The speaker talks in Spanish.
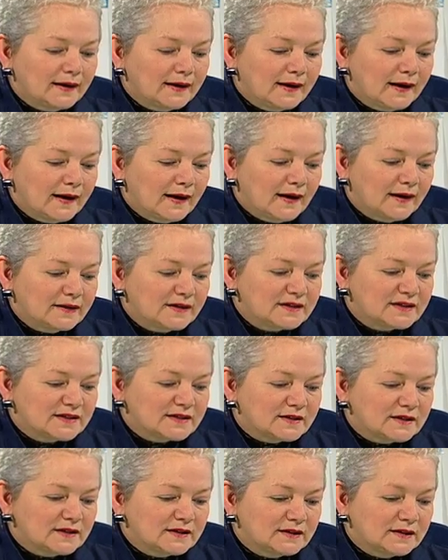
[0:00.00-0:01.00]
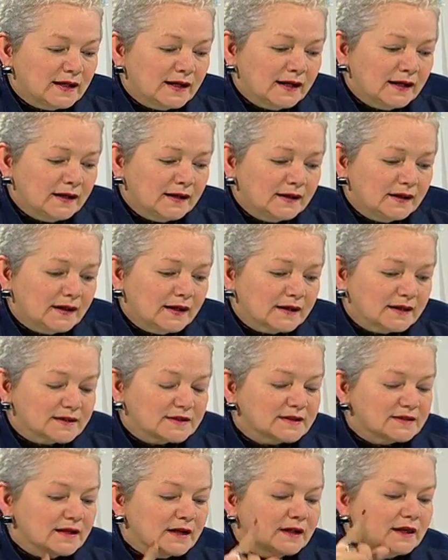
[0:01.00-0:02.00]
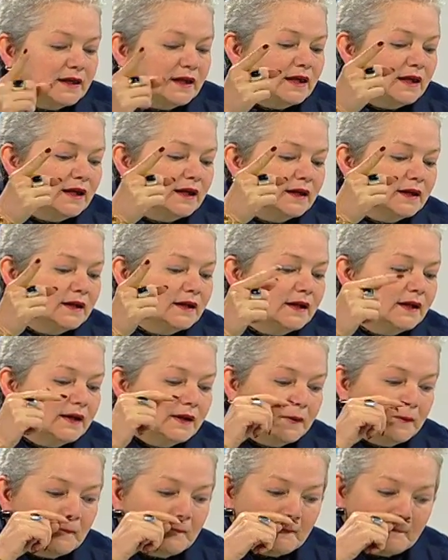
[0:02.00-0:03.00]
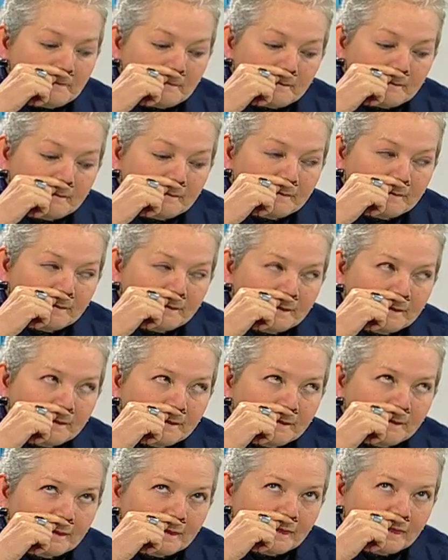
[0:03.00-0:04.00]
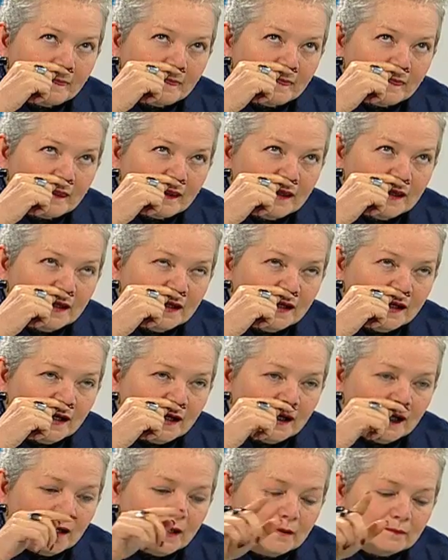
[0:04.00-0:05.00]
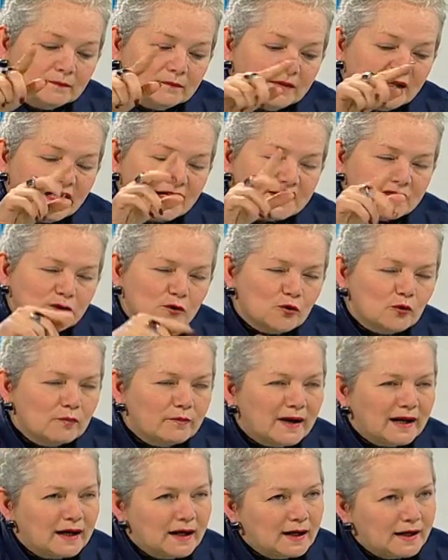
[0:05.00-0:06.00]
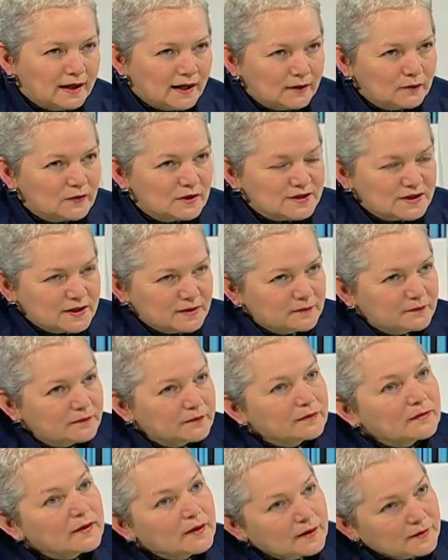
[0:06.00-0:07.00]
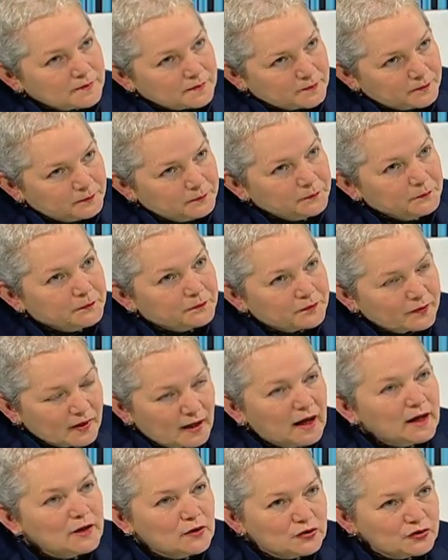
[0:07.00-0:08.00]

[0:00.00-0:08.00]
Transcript: la distrital, en la que está aquí en... Em, en la, en la circunvalar, algo así. Hmm, ahí eh, lo